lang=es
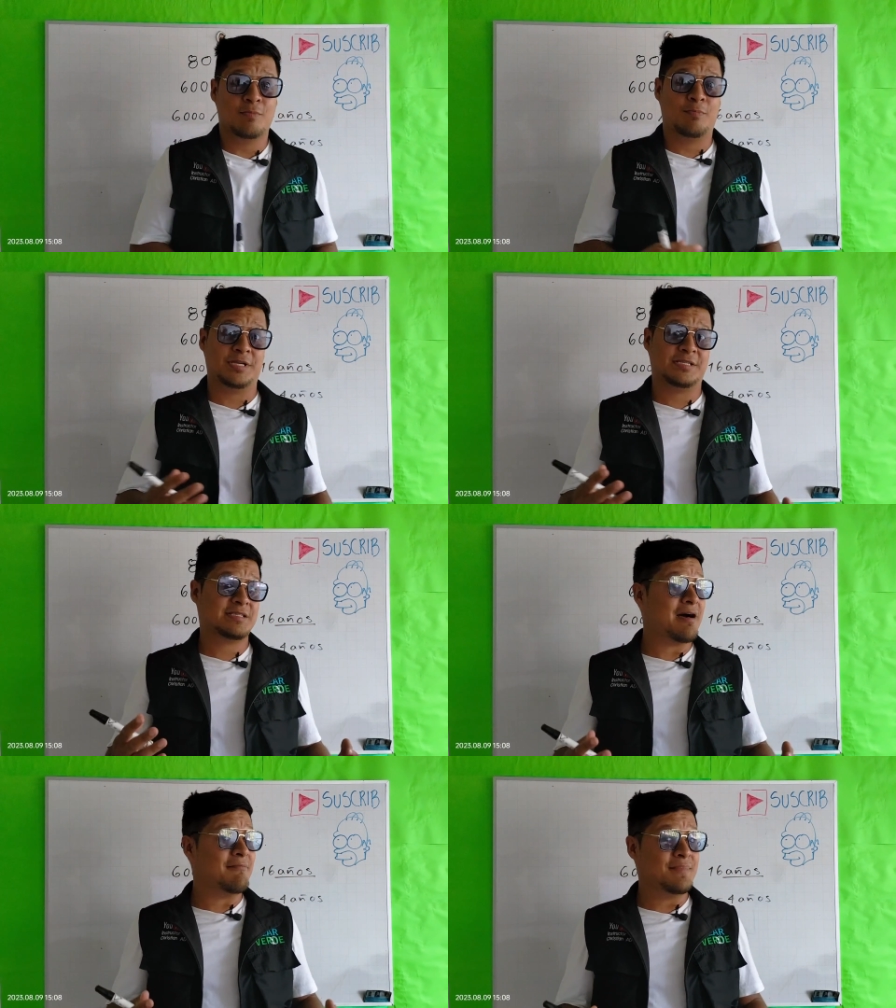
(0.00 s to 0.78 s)
pues
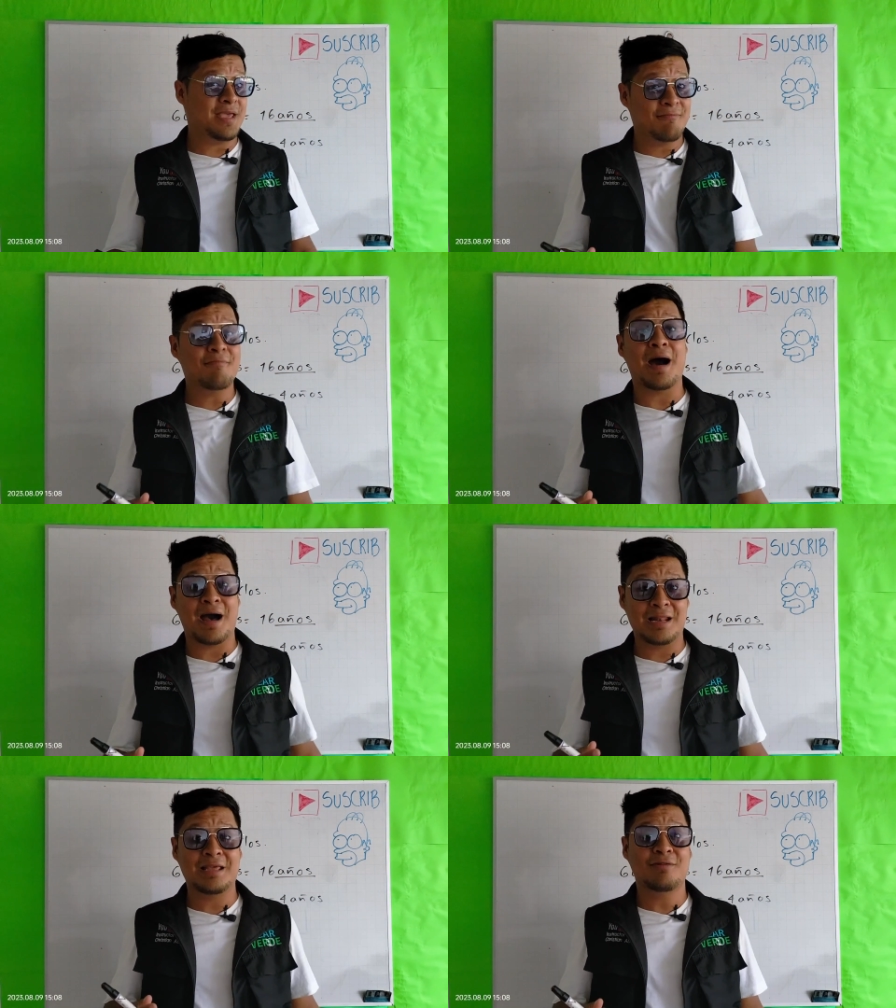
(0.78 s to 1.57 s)
también
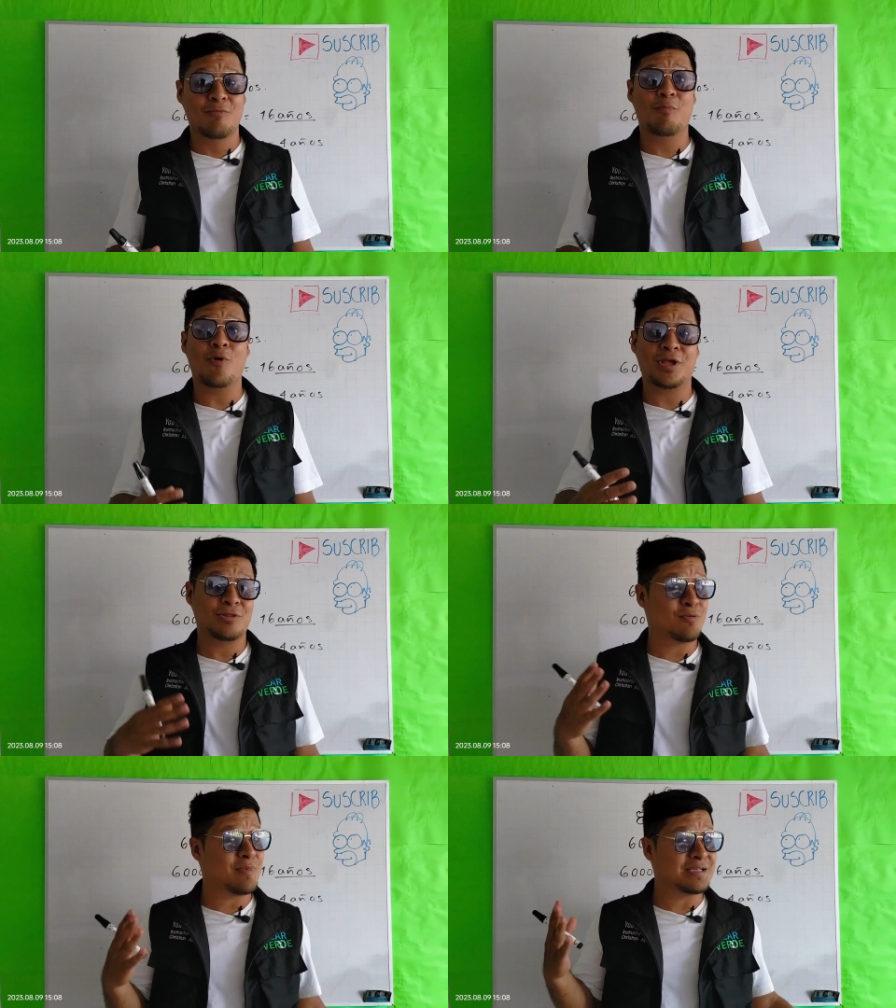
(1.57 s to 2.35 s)
valen un
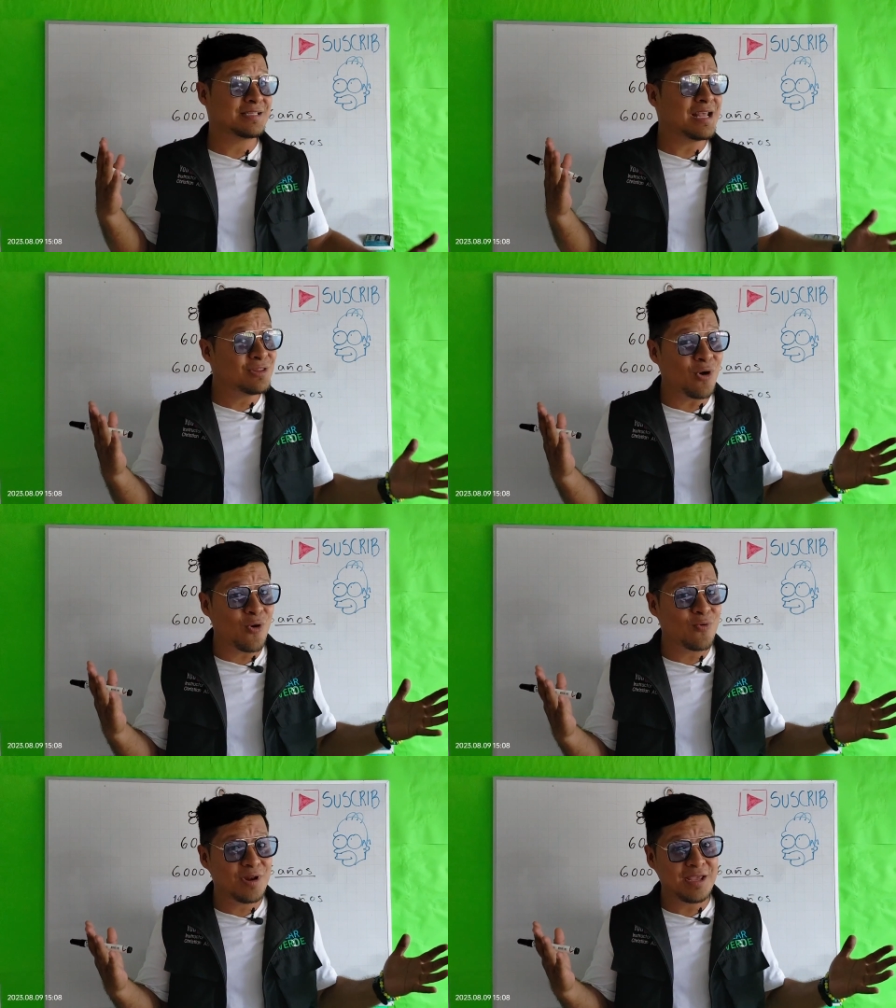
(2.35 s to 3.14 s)
poquito más del
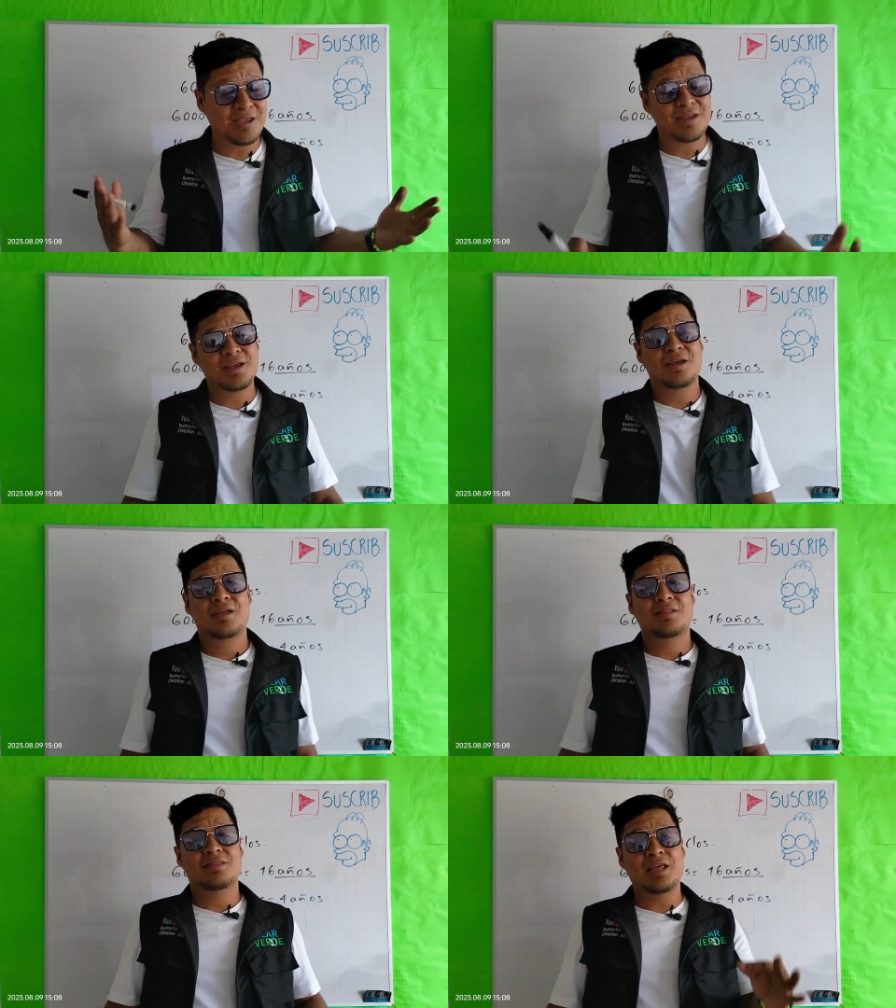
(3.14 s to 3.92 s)
doble
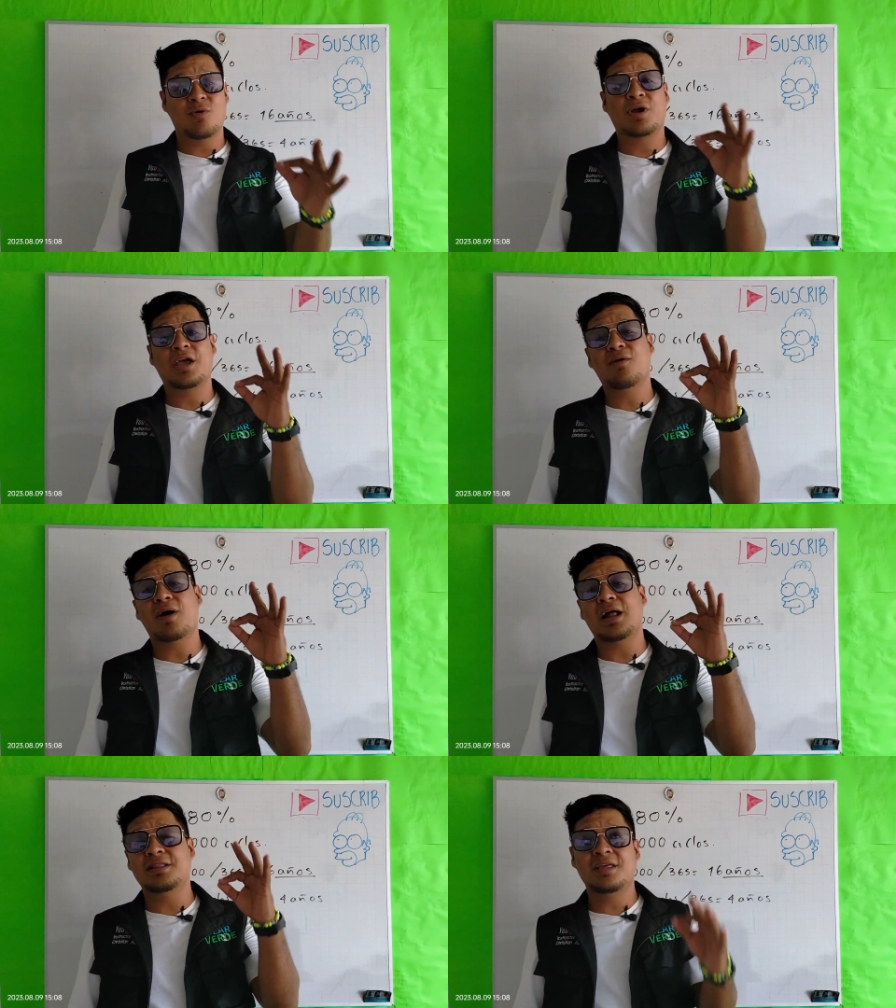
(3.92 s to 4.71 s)
de lo que
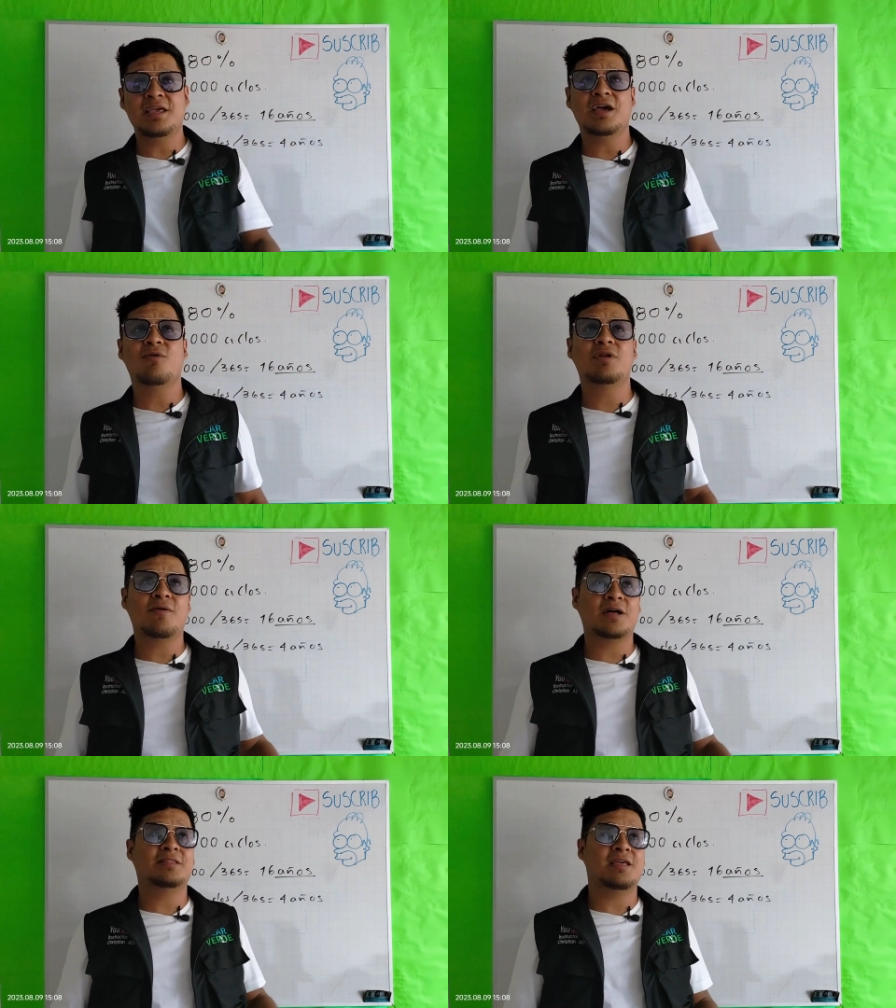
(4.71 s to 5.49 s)
valdría una
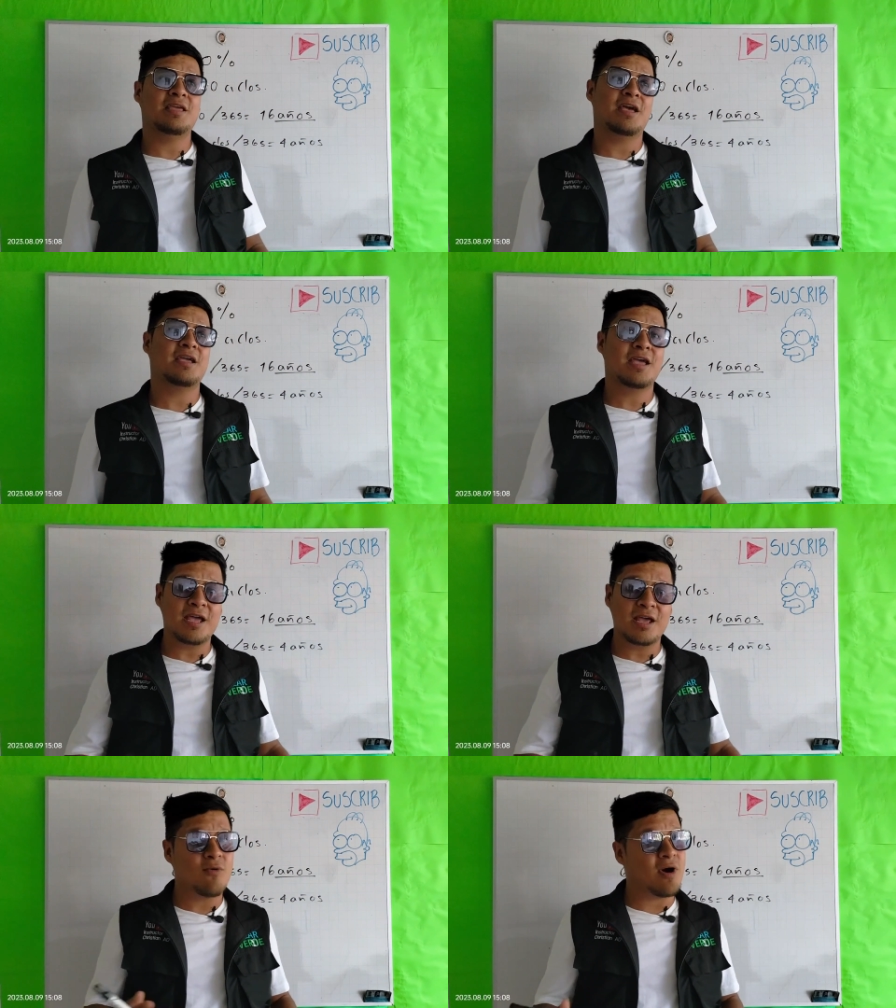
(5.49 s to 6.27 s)
batería en
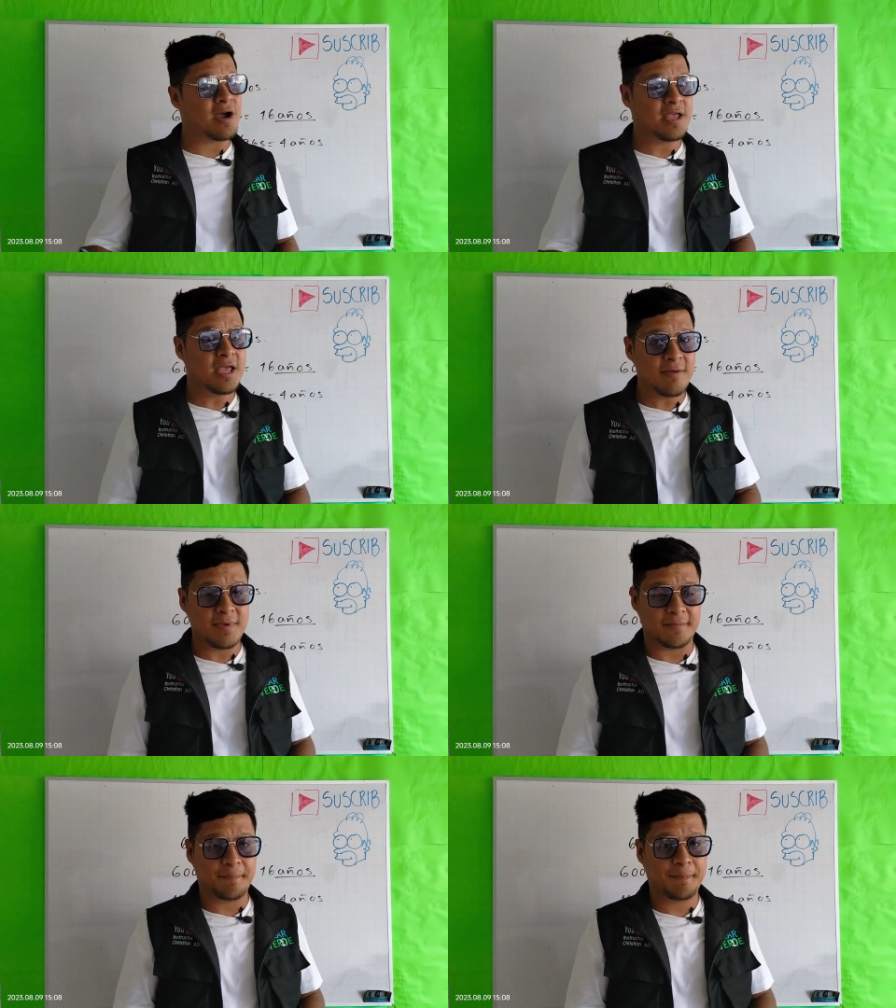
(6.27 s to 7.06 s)
gel o AGM.